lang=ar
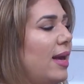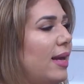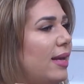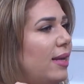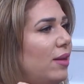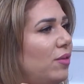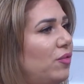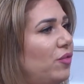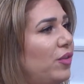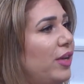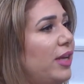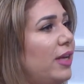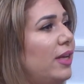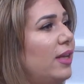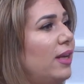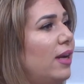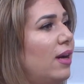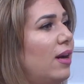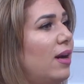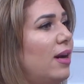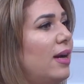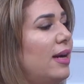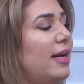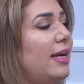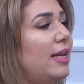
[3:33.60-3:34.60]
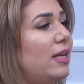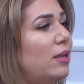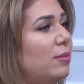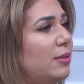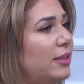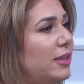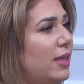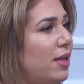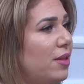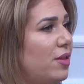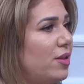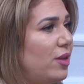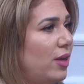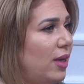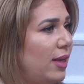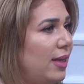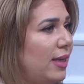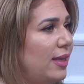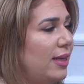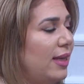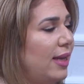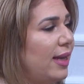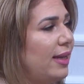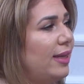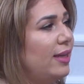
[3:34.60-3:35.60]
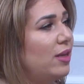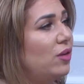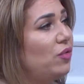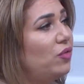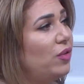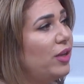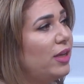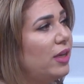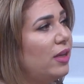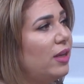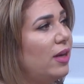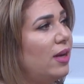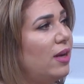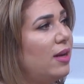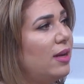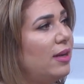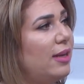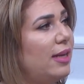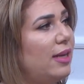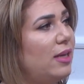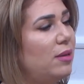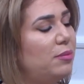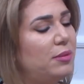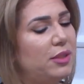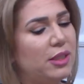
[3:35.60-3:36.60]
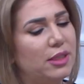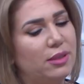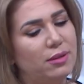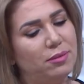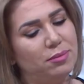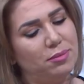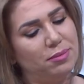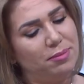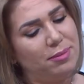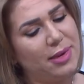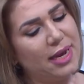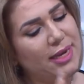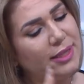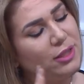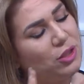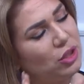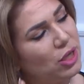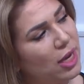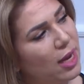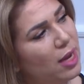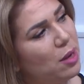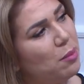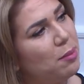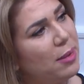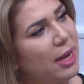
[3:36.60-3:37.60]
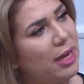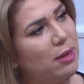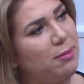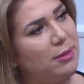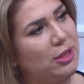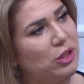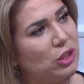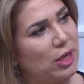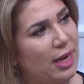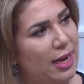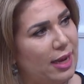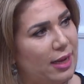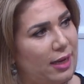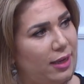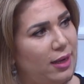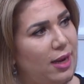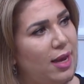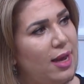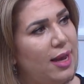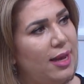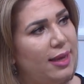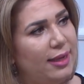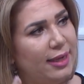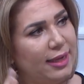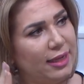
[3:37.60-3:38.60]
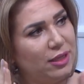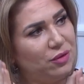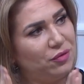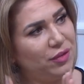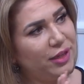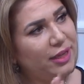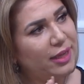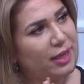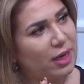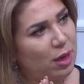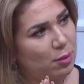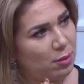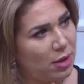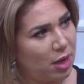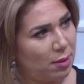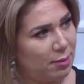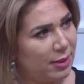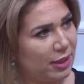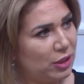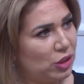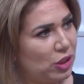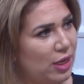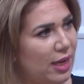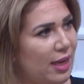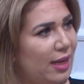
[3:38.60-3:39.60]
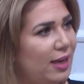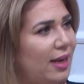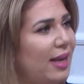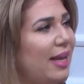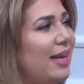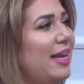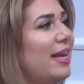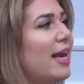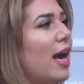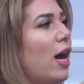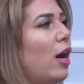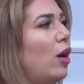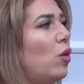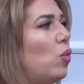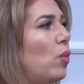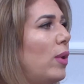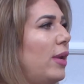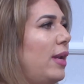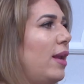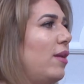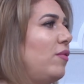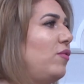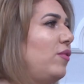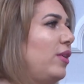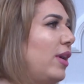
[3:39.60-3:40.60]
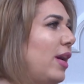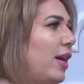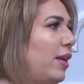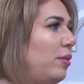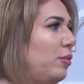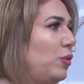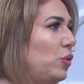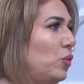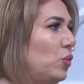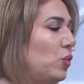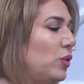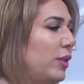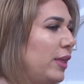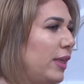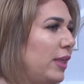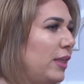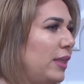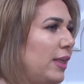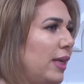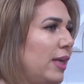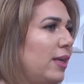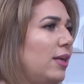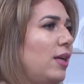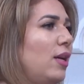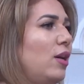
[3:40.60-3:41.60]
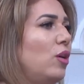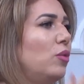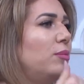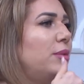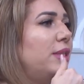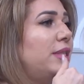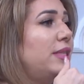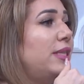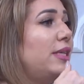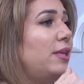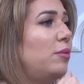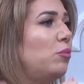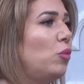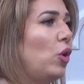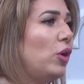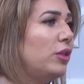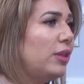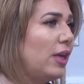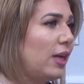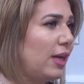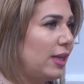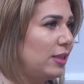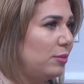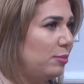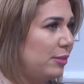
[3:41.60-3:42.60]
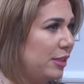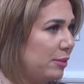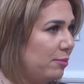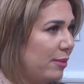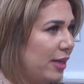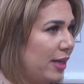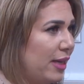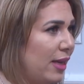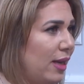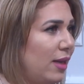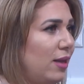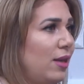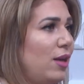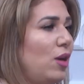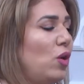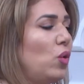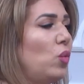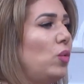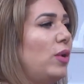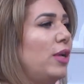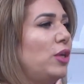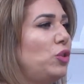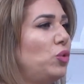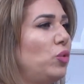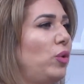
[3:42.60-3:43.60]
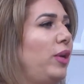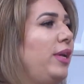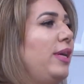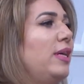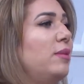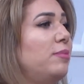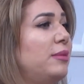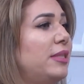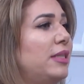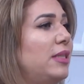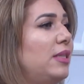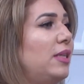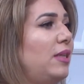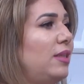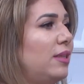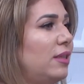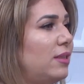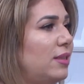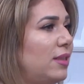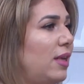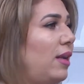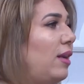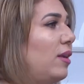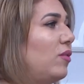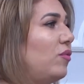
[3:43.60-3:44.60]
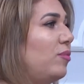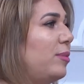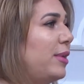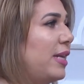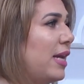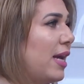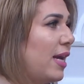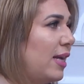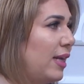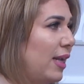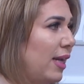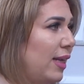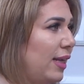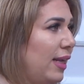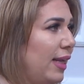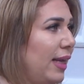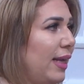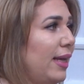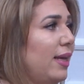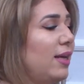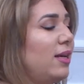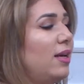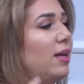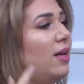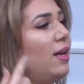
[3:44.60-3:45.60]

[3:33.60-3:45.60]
الفكره اللي بتاثر علينا هي الفكره اللي بتتماشى مع المشاعر يعني فكره مع مشاعر هي اقوى الافكار بتكون عندنا بتصير معتقد بنبنى ولا شعوريا بنصير نتصرف بناء عليه